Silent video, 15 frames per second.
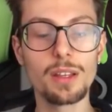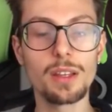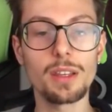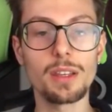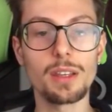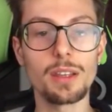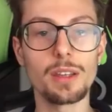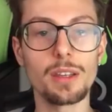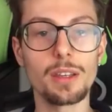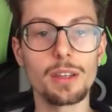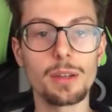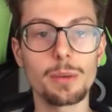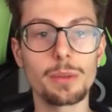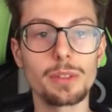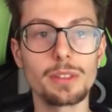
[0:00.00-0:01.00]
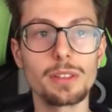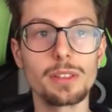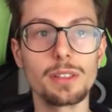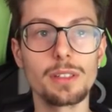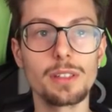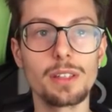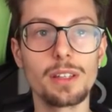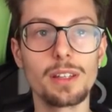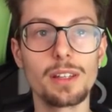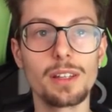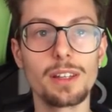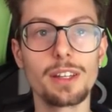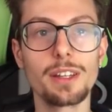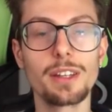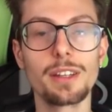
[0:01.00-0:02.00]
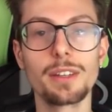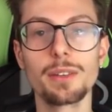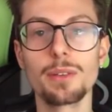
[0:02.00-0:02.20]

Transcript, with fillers: e quindi il